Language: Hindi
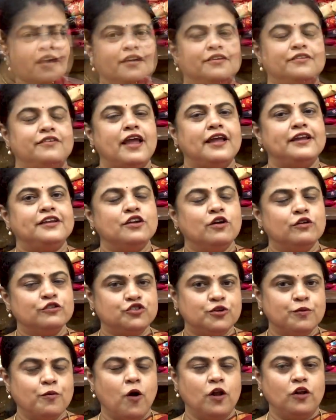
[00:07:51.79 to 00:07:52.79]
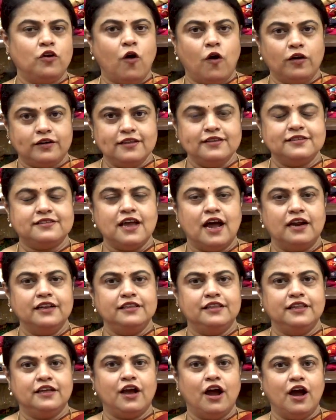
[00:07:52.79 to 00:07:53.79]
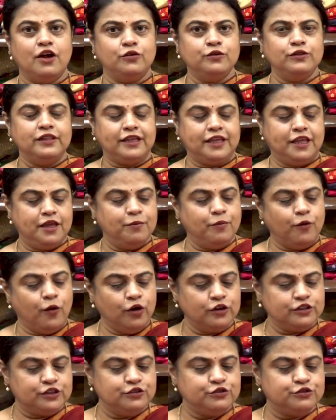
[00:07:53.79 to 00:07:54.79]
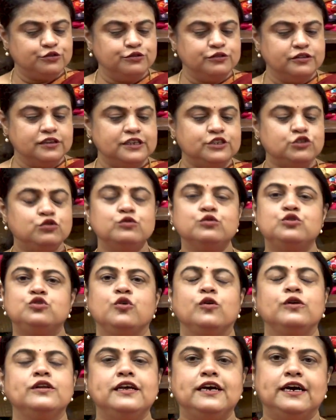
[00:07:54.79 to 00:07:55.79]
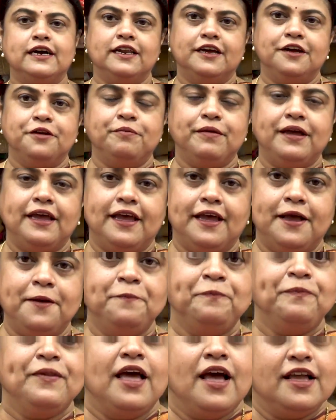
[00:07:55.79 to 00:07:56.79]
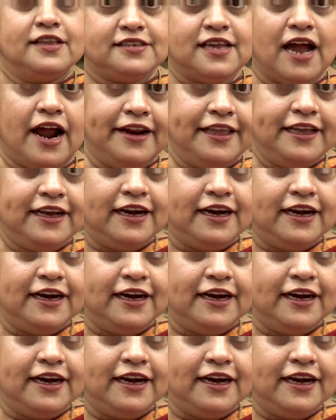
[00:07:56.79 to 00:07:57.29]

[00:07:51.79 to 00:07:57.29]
राइट right नाउ जो मॉल कॉटन साड़ी दिखा रही हूँ देखिए बहुत ही सुंदर टू टोन कलर में है साड़ी